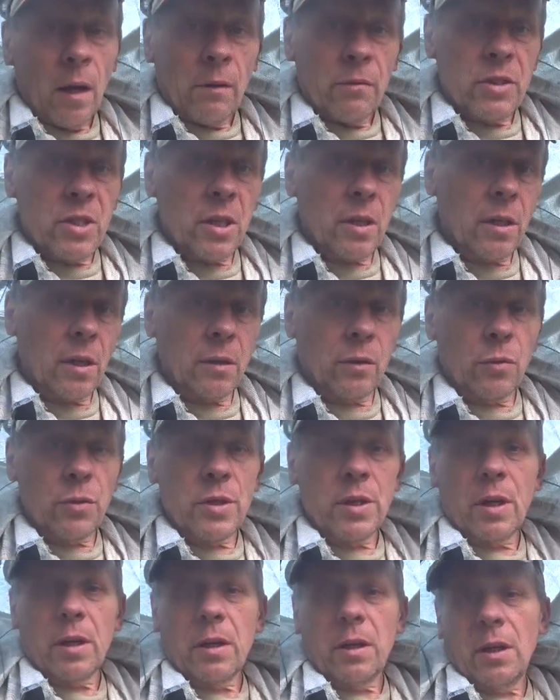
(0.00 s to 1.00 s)
Вчера,
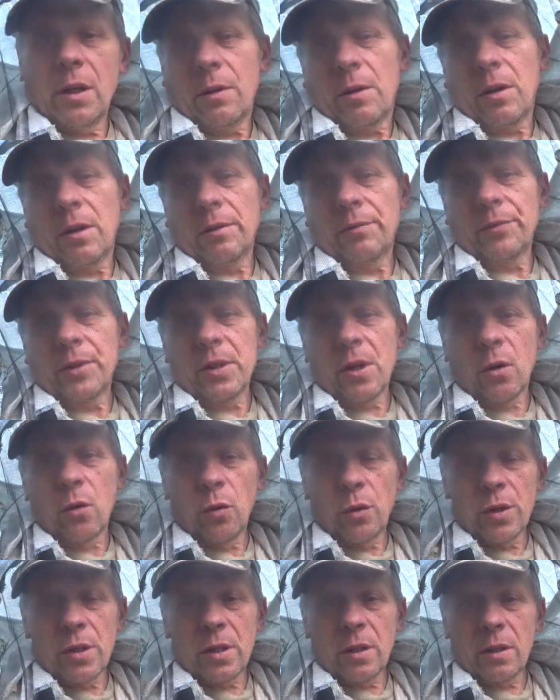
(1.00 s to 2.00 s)
друзья, я
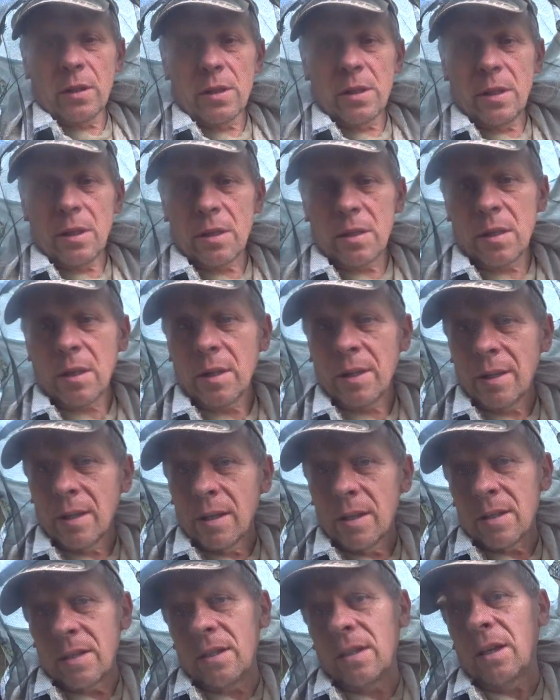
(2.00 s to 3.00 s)
закончил здесь
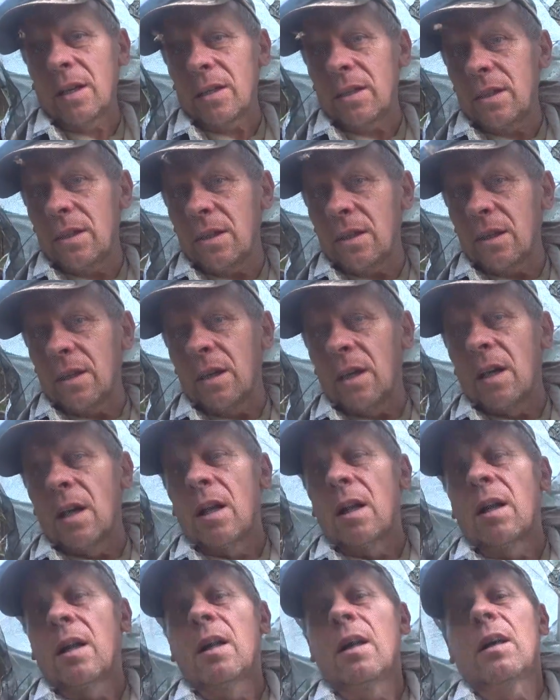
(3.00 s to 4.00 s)
снятие
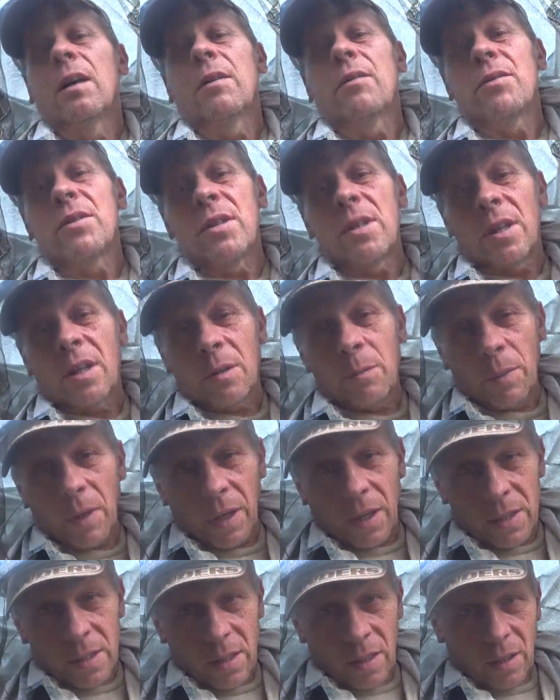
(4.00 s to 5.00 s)
всех
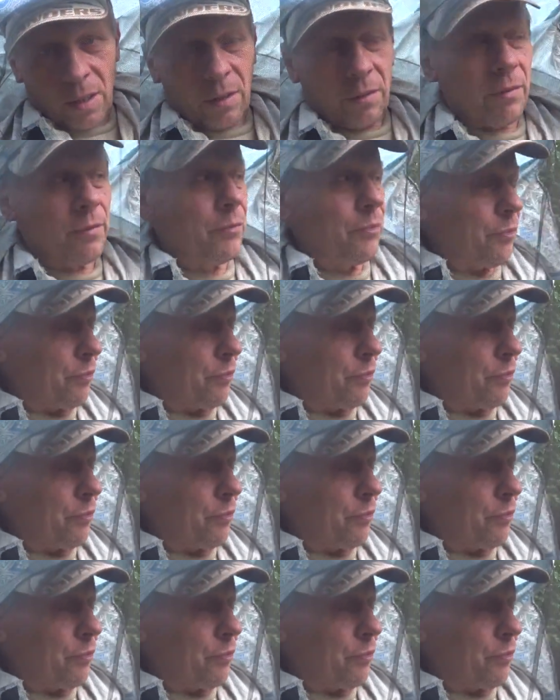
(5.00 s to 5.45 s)
магазинов.